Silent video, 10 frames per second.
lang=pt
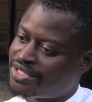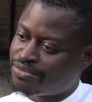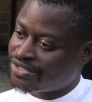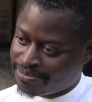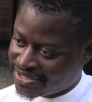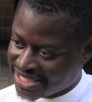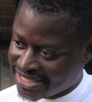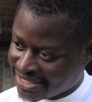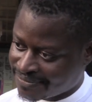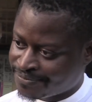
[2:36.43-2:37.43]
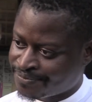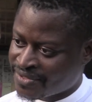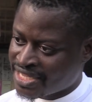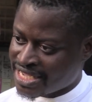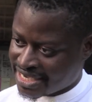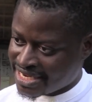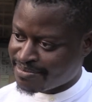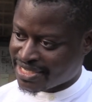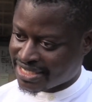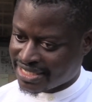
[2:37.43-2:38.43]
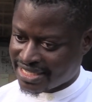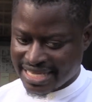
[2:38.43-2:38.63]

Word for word: tipos de pesquisa acadêmica,